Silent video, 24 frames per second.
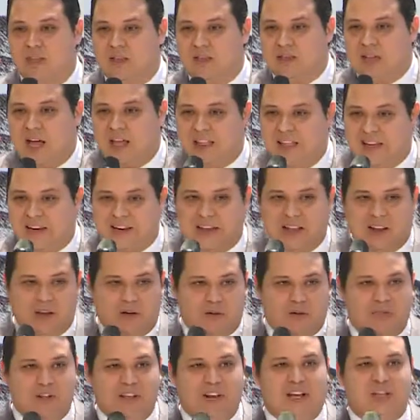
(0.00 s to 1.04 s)
Tá lá naquela
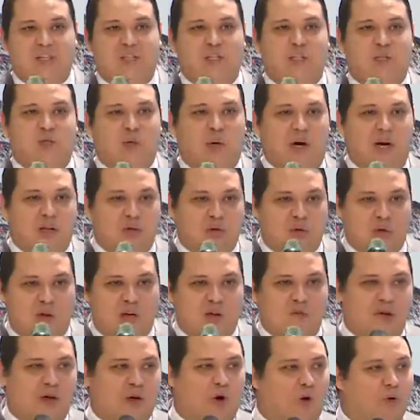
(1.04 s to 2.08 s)
viradinha do ano, no
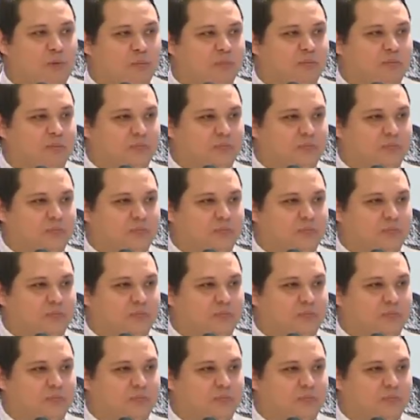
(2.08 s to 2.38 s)
Réveillon,